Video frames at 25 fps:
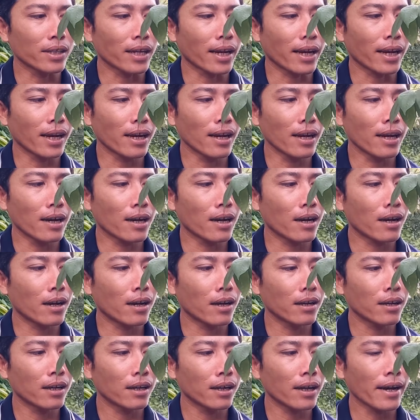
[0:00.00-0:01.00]
sẽ
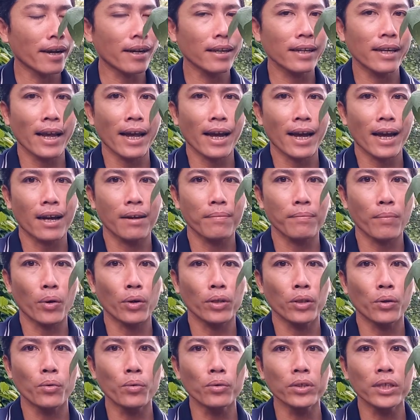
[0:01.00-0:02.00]
à, khắc da
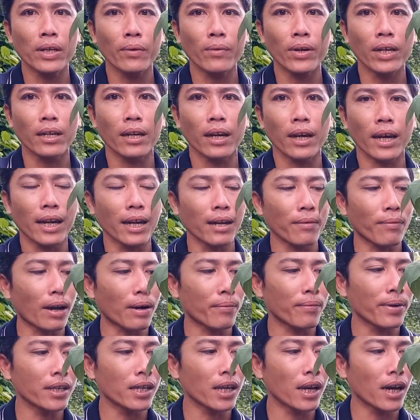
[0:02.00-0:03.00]
bôi thuốc siêu kích rễ cái phần
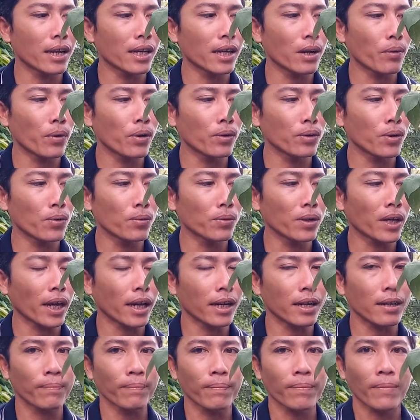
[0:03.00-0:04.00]
phía trên nha quý cô chú anh
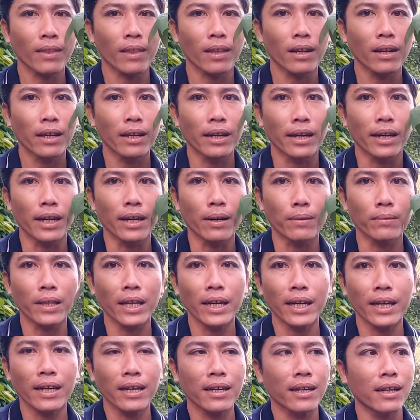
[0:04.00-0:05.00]
chị thì đầu
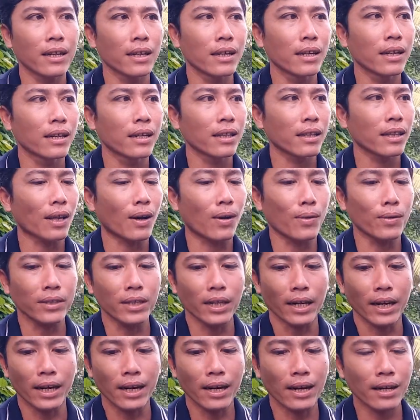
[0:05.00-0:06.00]
tiên toàn
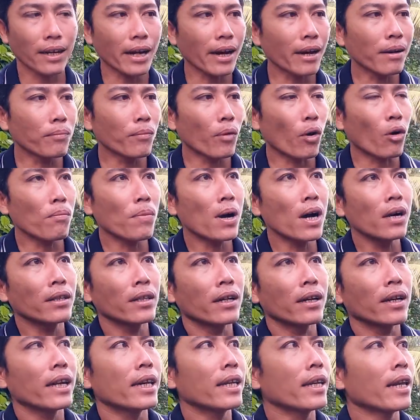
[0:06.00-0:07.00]
sẽ cắt bỏ bớt
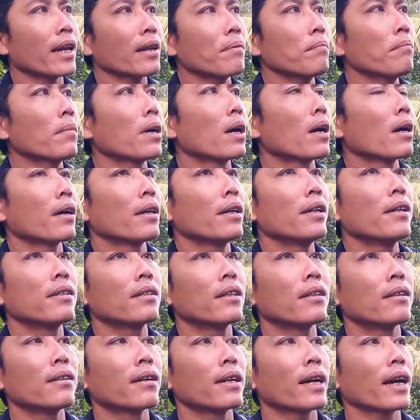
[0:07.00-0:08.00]
những cái nhánh mà dư
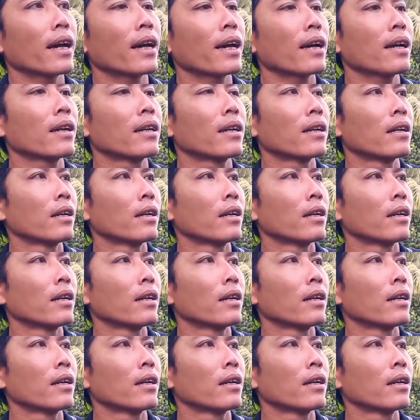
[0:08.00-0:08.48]
thừa này ha